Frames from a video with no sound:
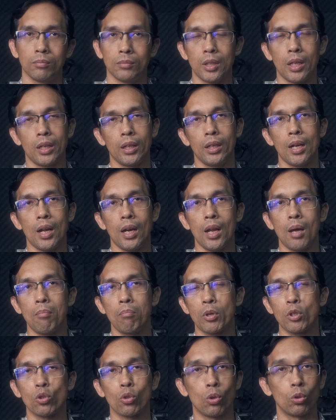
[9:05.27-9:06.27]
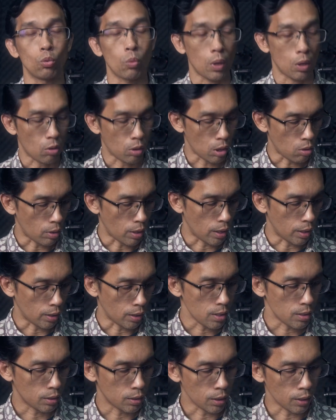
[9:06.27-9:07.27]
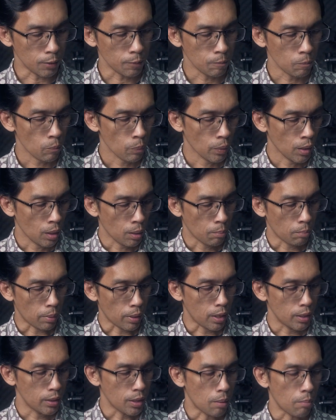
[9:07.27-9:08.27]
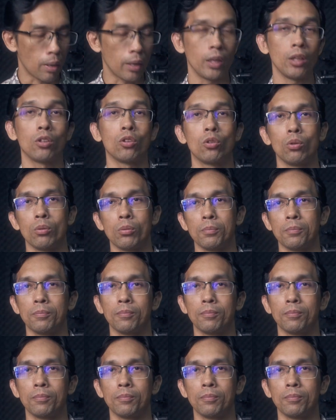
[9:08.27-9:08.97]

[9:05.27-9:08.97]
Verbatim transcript: dari dalam persekutuan orang-orang Kristen pada zaman itu.